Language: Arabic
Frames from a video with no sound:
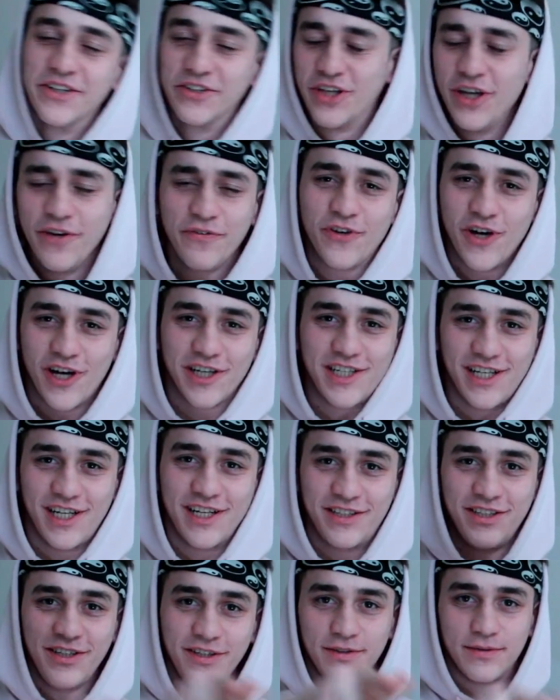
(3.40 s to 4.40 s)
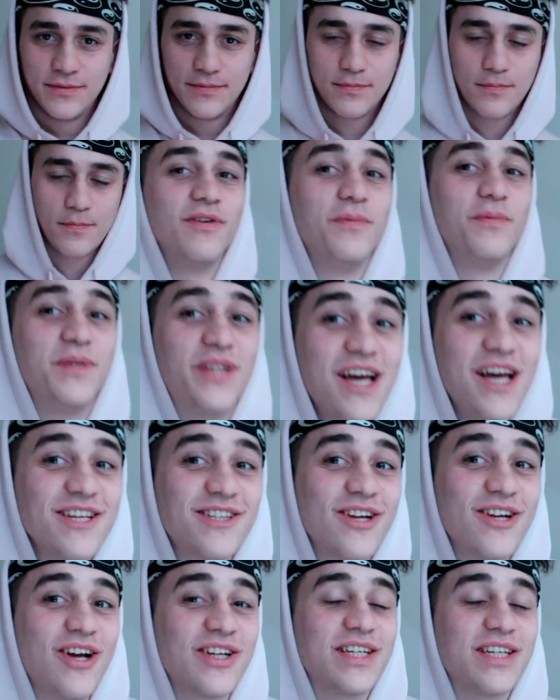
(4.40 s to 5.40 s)
يا جلادين في البدايه
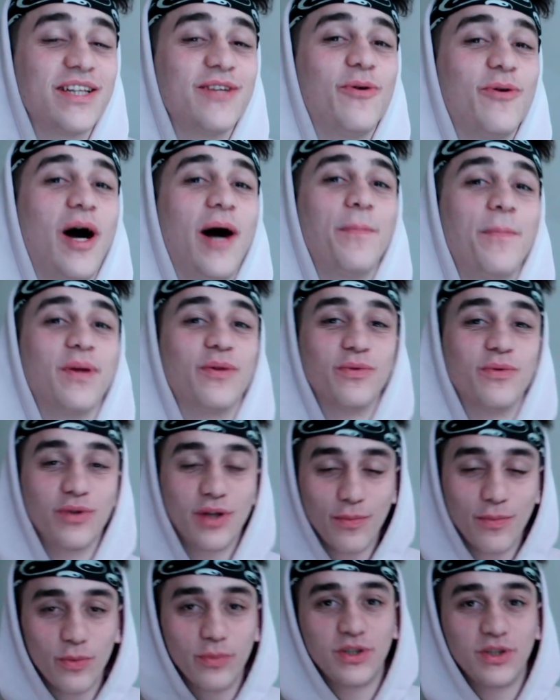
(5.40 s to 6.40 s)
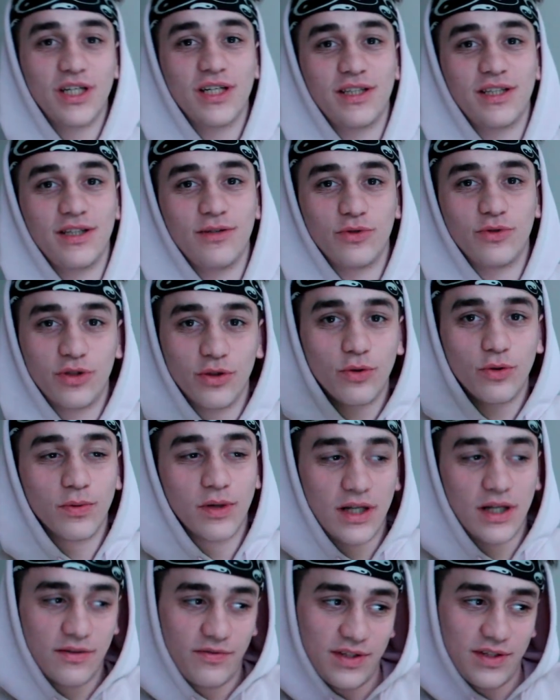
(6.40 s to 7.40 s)
صلاه سيدنا محمد انضموا بجلادين واشتركوا
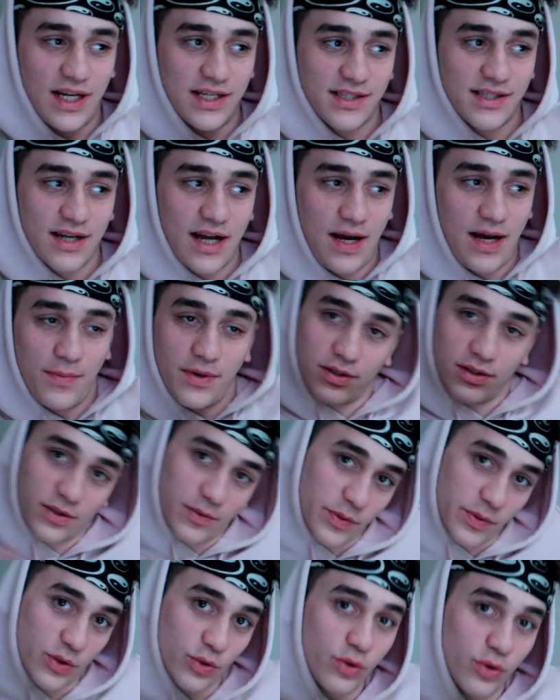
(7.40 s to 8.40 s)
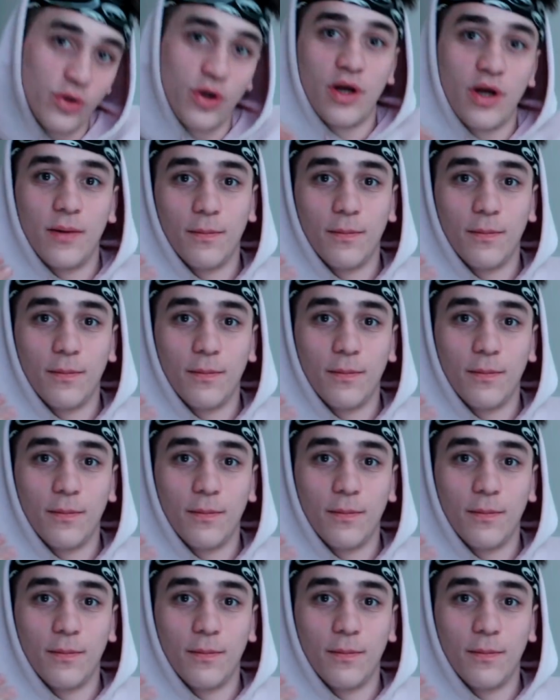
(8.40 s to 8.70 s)
بالقناه في تحت زر احمر كبسوه